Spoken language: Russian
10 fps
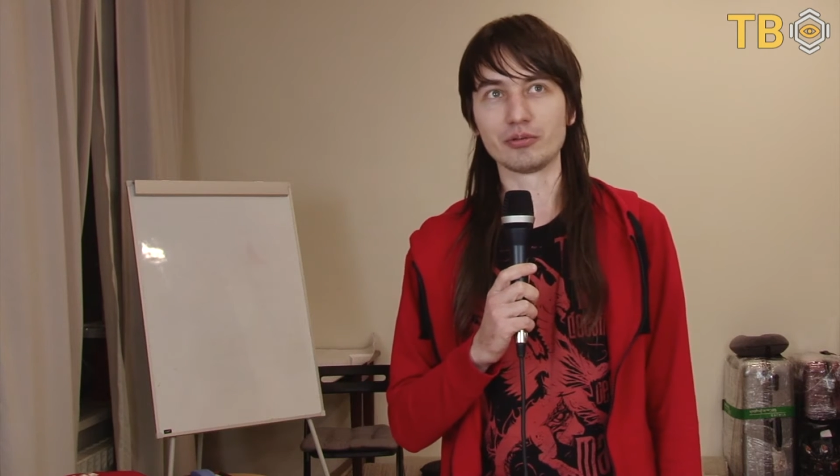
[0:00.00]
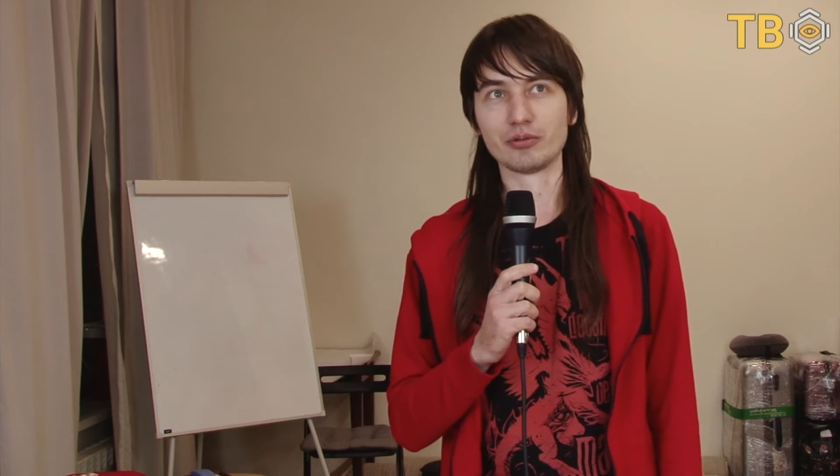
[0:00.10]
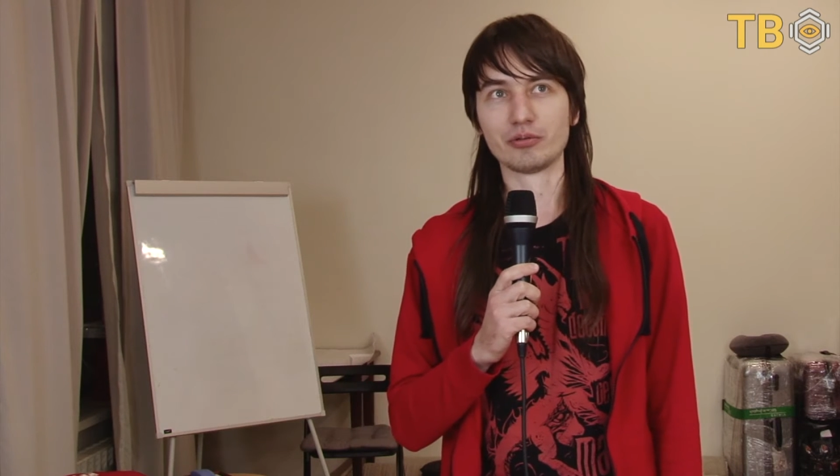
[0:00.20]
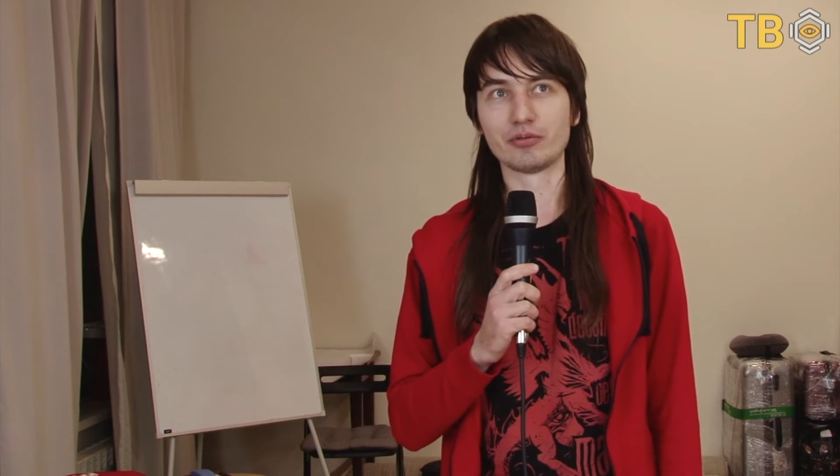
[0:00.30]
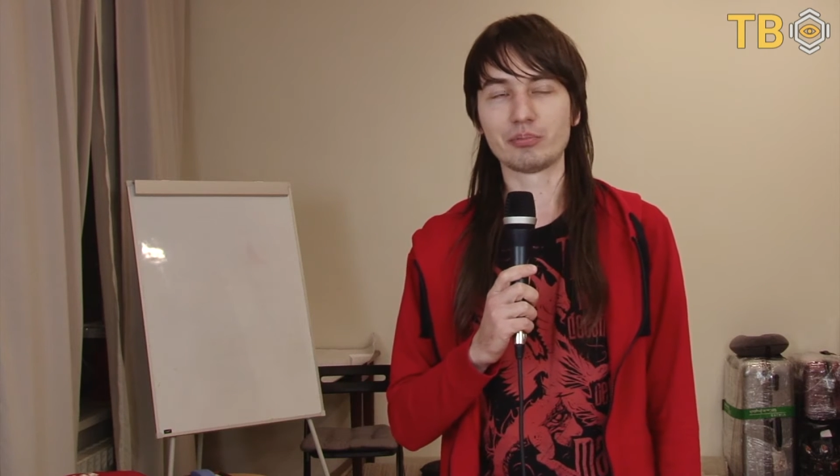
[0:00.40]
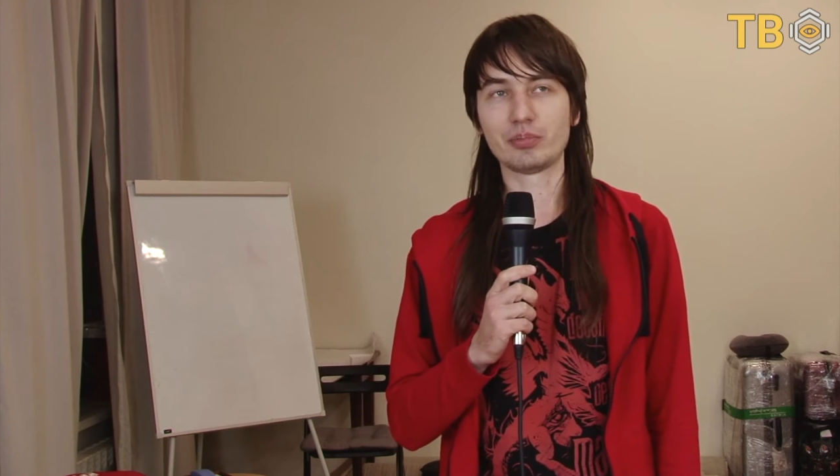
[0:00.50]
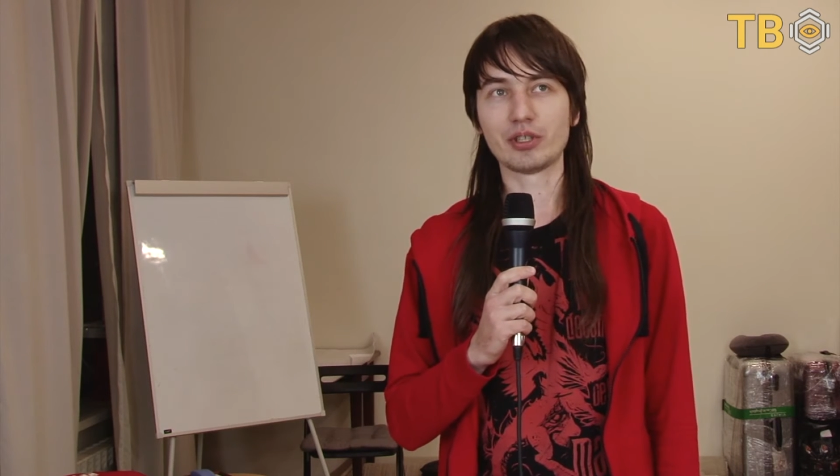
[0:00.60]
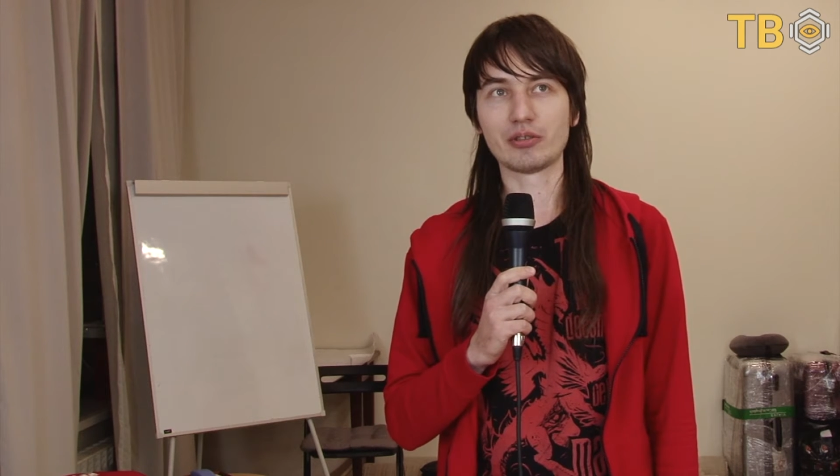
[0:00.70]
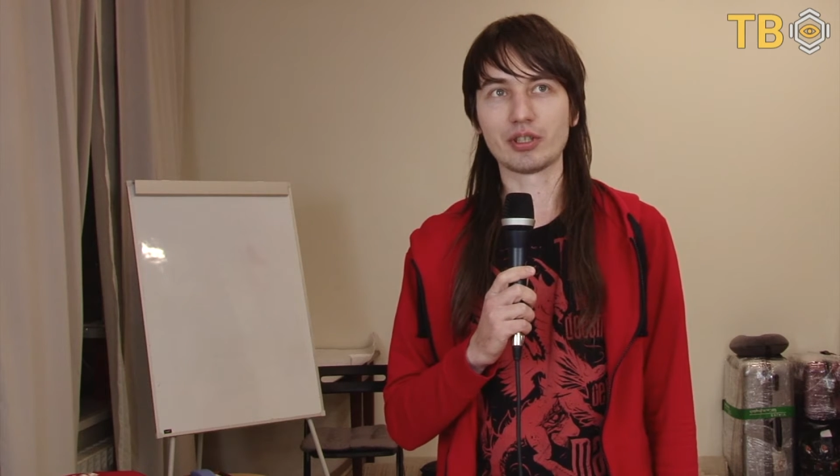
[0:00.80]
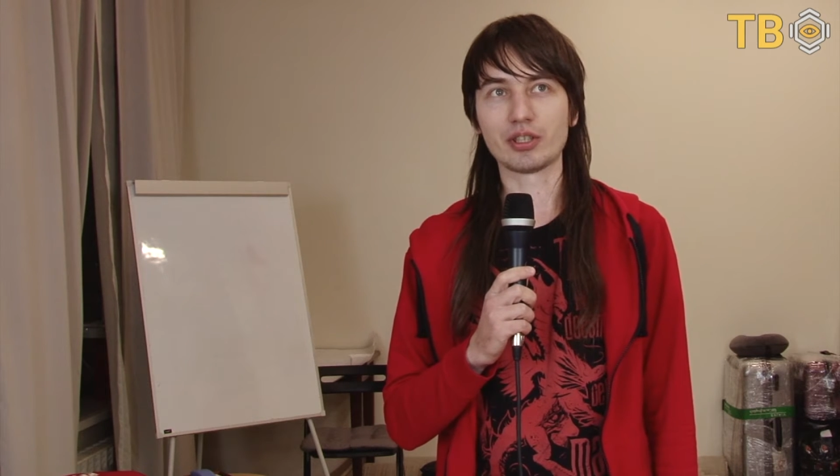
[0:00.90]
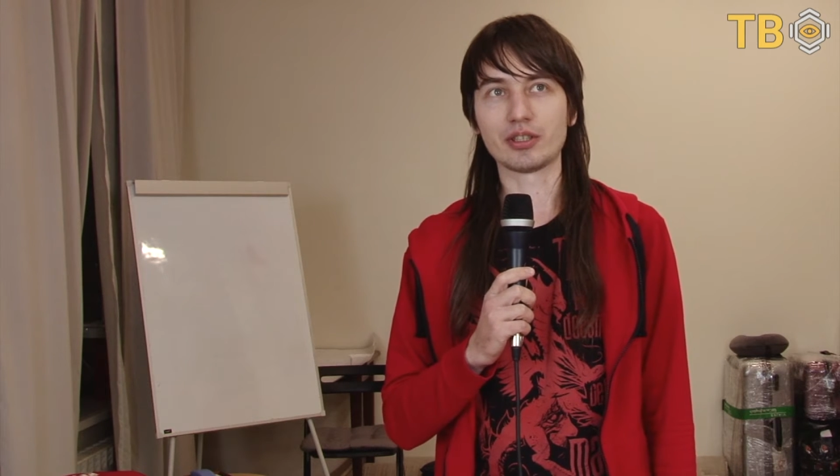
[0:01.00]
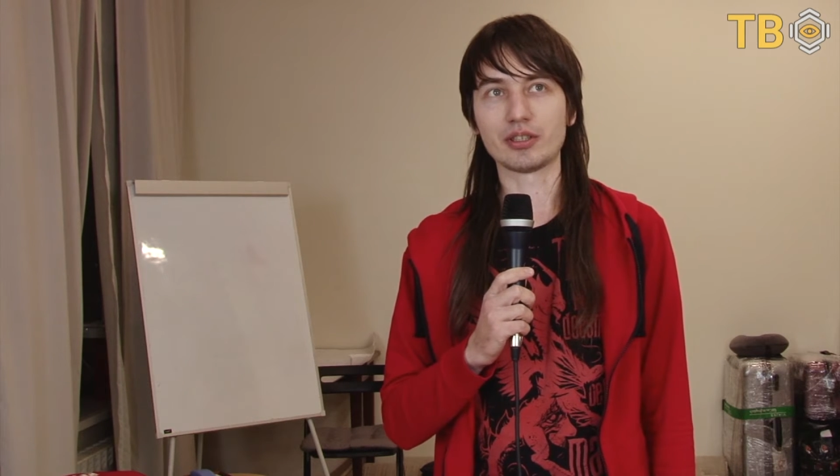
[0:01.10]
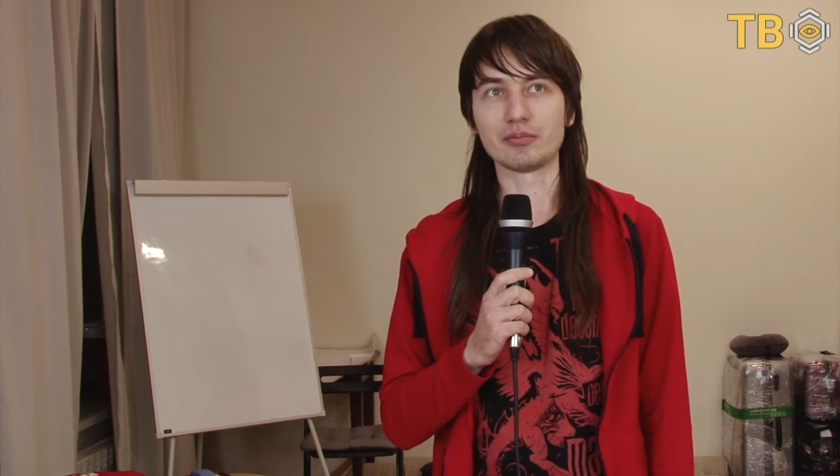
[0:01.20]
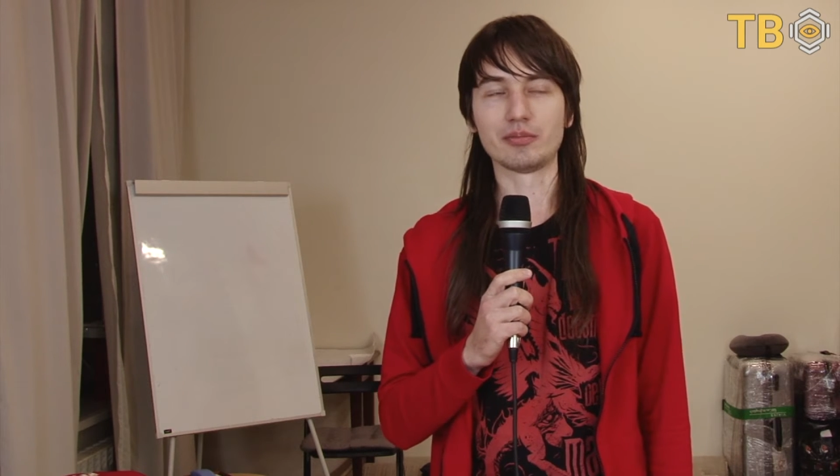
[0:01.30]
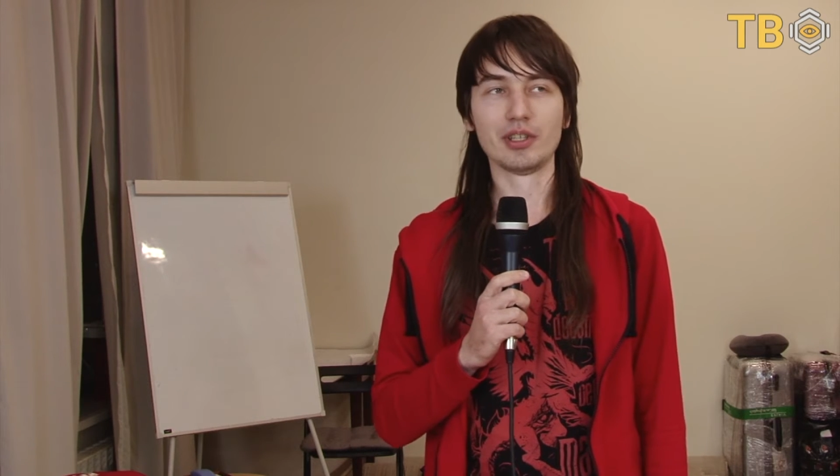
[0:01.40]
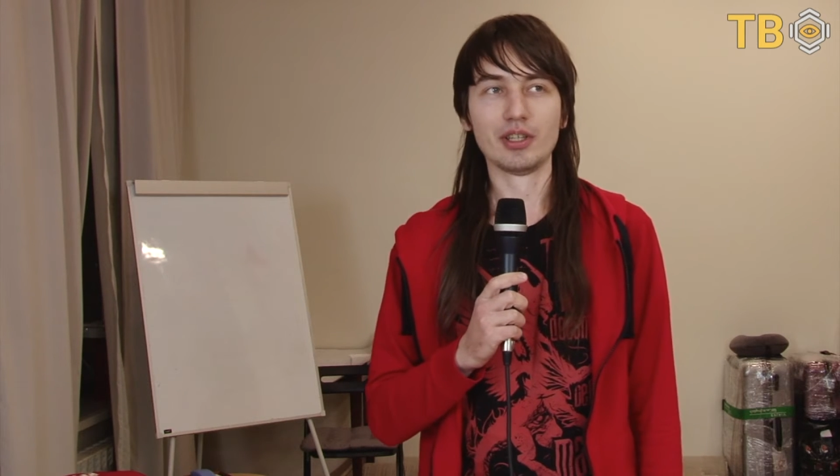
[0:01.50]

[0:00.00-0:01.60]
Ну, во-первых, эта